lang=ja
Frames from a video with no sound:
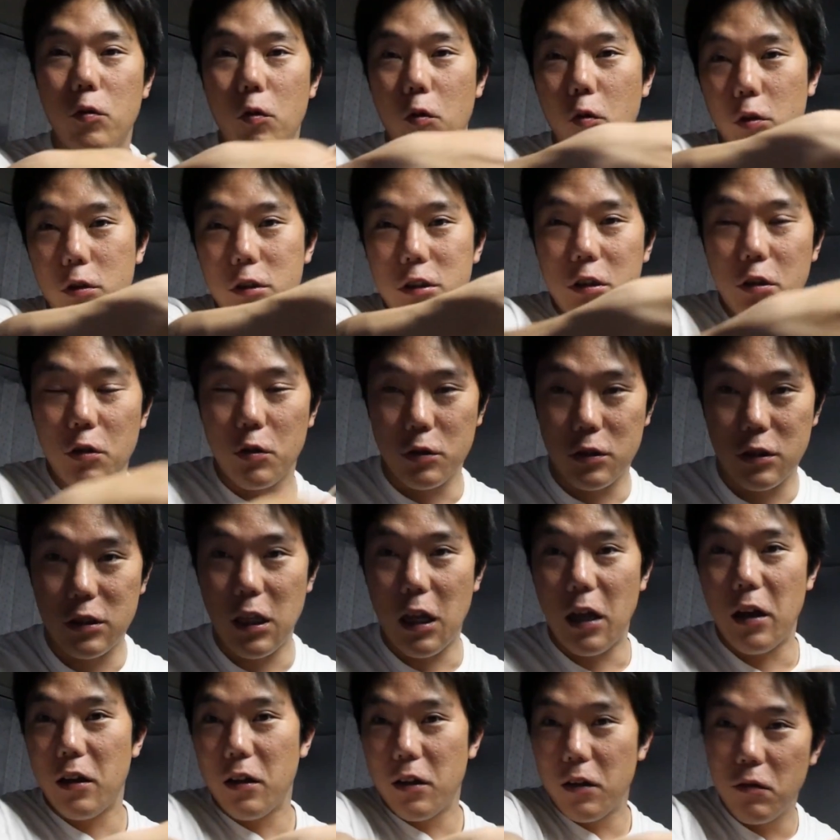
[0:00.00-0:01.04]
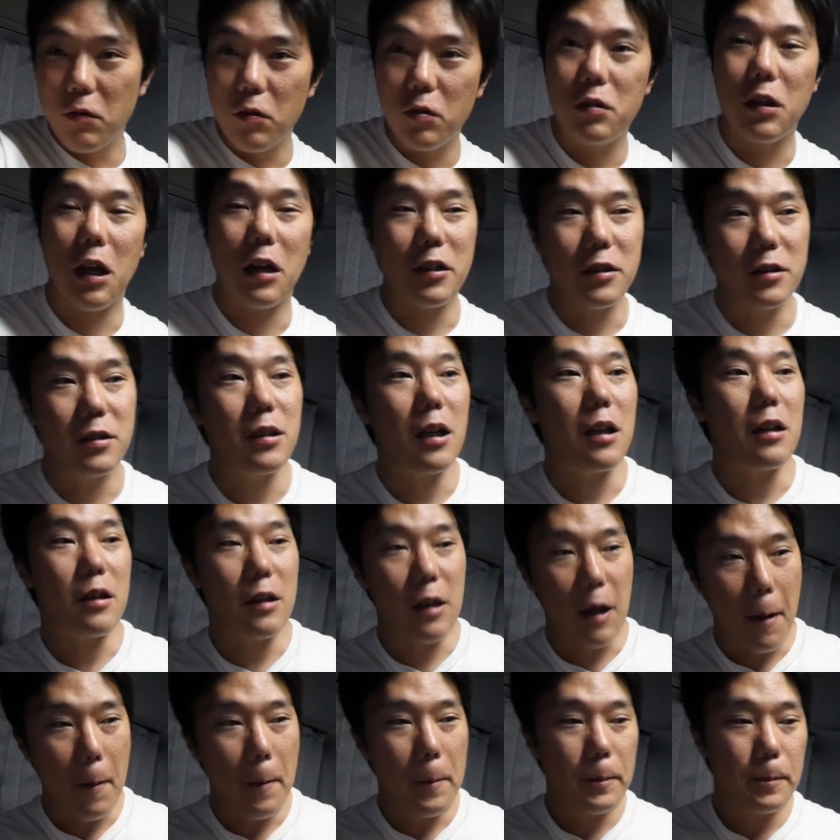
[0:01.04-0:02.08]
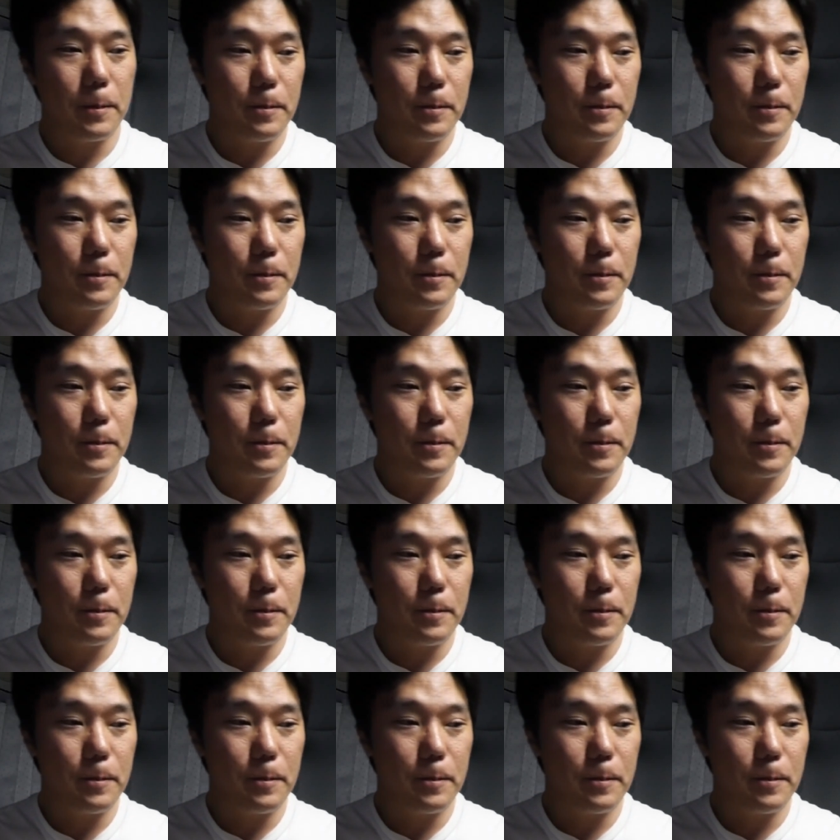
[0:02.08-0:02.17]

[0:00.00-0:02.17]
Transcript: こっちとこっちで2人座って